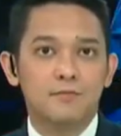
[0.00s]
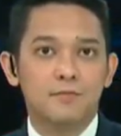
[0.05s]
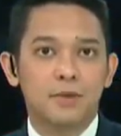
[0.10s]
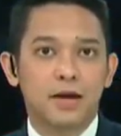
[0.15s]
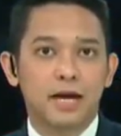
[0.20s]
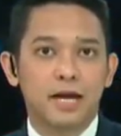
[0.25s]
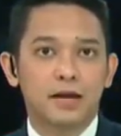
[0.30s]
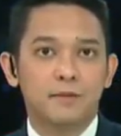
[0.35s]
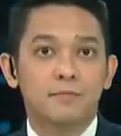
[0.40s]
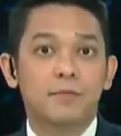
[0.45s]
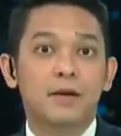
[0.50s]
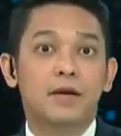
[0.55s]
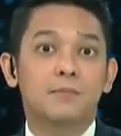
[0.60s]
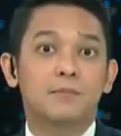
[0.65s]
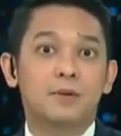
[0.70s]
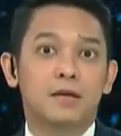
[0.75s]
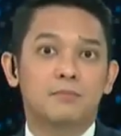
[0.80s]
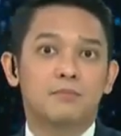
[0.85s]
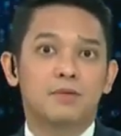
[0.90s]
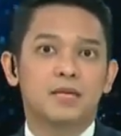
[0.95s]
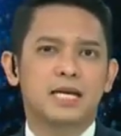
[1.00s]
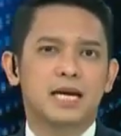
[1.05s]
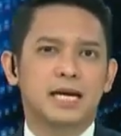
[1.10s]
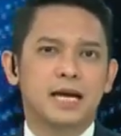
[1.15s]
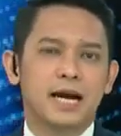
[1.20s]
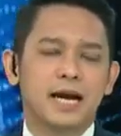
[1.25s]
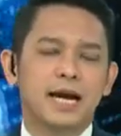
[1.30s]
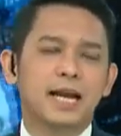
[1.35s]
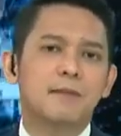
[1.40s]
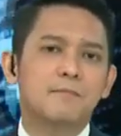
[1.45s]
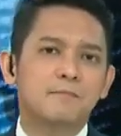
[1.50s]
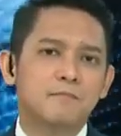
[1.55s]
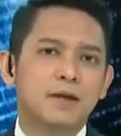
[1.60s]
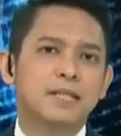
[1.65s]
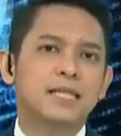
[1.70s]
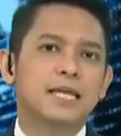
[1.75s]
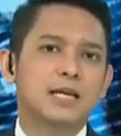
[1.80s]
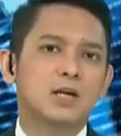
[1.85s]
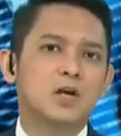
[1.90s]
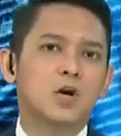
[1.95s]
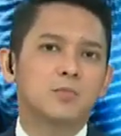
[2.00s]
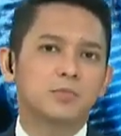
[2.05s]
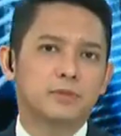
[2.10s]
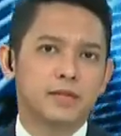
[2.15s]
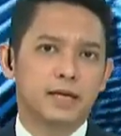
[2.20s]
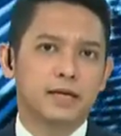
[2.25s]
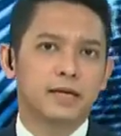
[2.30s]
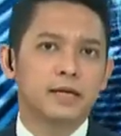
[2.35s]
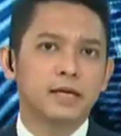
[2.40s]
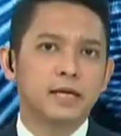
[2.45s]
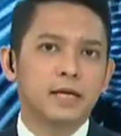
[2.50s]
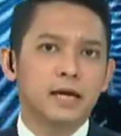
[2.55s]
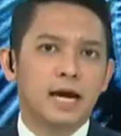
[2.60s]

BNPB menjagakan empat helikopter.